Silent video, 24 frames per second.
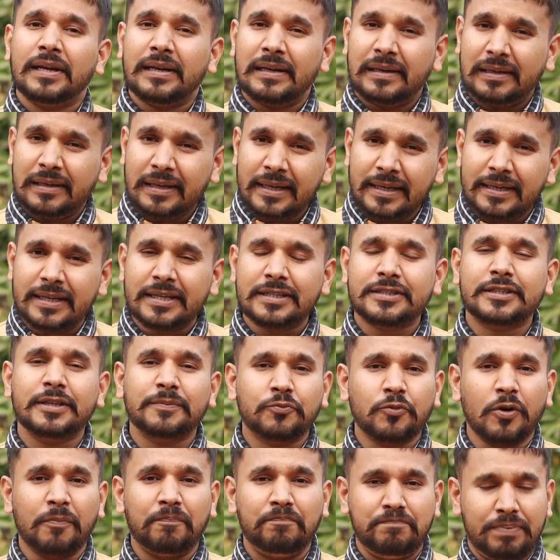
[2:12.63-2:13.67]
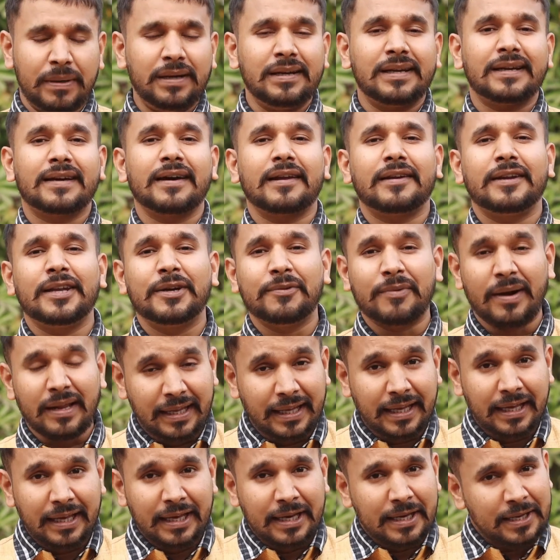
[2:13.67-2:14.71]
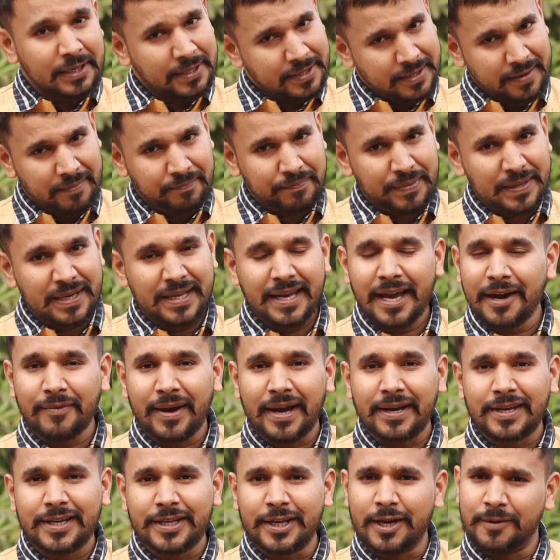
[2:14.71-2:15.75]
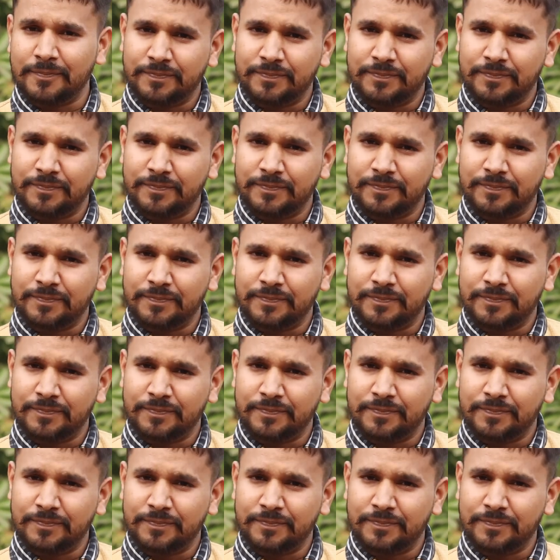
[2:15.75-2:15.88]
लीडरशिप को बिल्ड करने वाली कंपनी है वाई